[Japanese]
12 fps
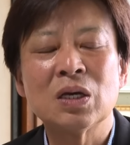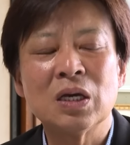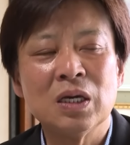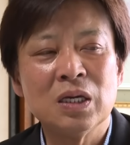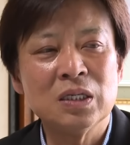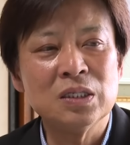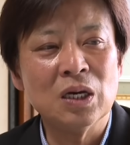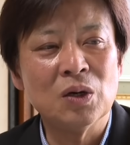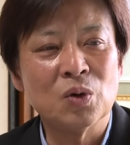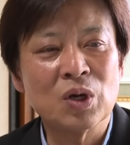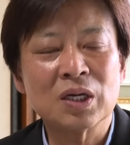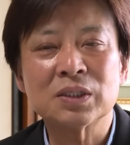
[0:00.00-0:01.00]
えー、
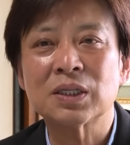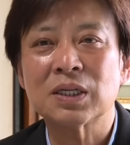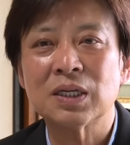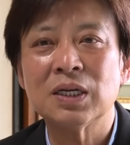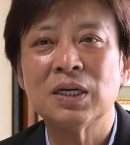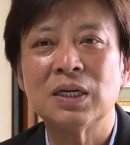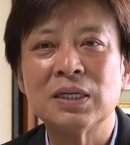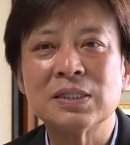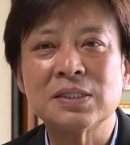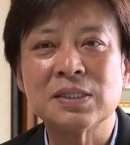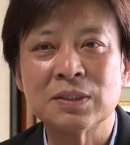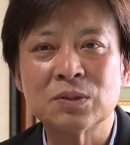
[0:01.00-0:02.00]
親方から
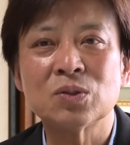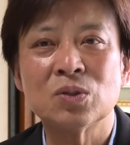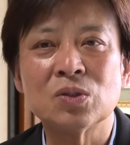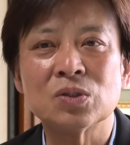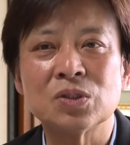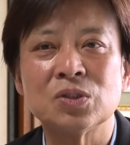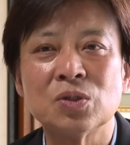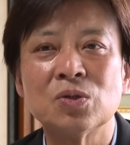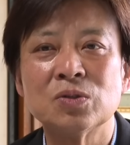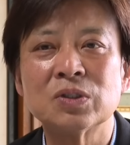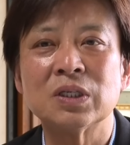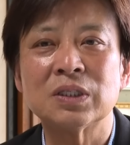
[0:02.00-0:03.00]
ちゃんと指導
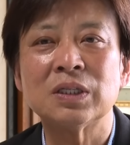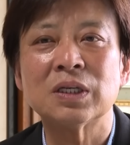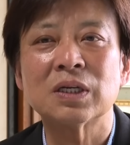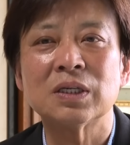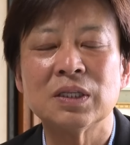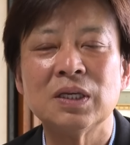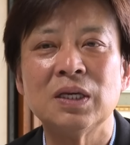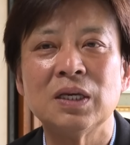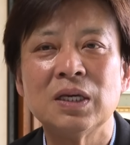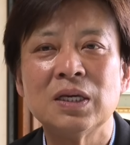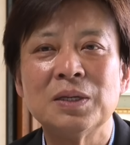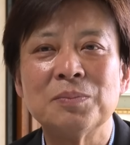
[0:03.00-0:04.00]
を受けた中で
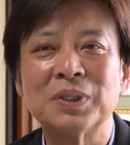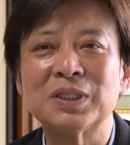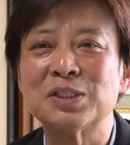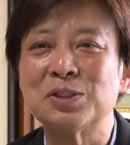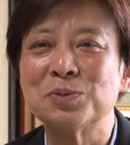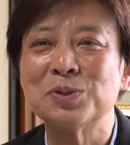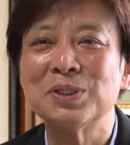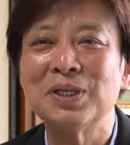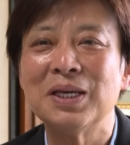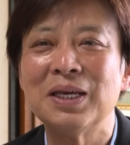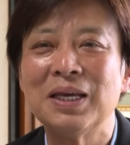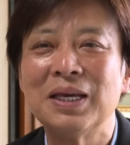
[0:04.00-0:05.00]
また自分
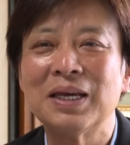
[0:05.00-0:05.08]
で